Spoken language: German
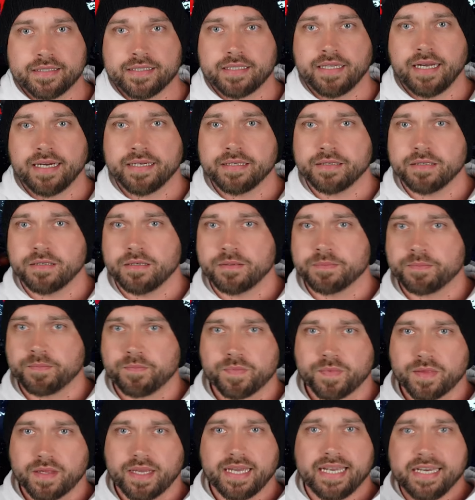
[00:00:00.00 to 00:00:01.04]
als kleine
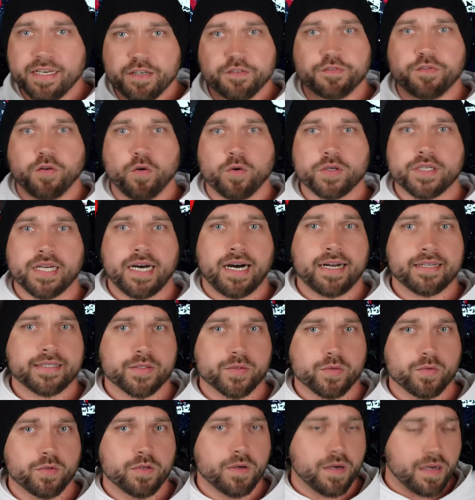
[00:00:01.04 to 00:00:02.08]
Info
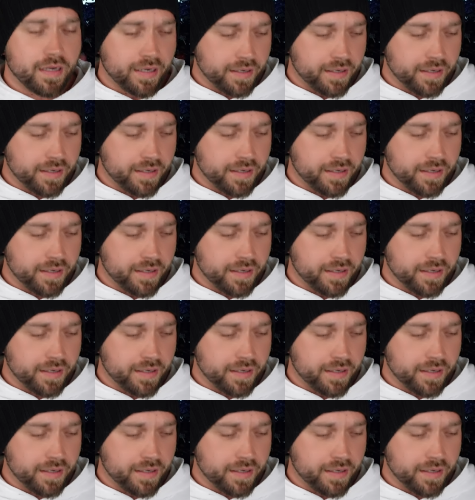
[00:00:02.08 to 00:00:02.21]
dazu.